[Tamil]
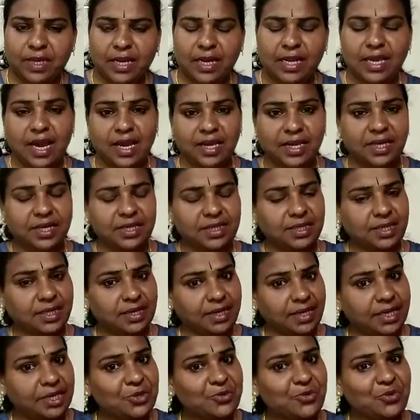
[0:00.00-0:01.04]
இல்லையா
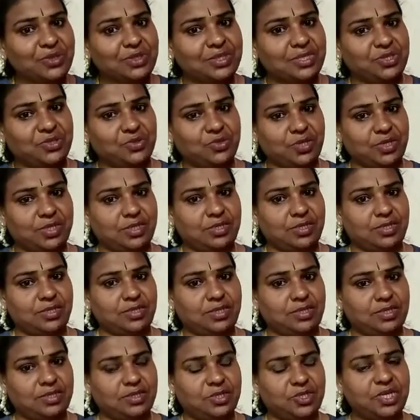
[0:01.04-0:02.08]
இதற்கு இன்னும் வந்து ஒரு
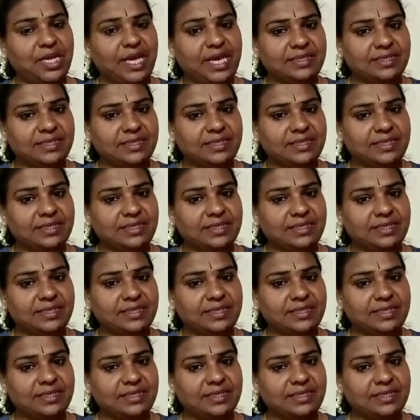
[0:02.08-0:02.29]
சின்ன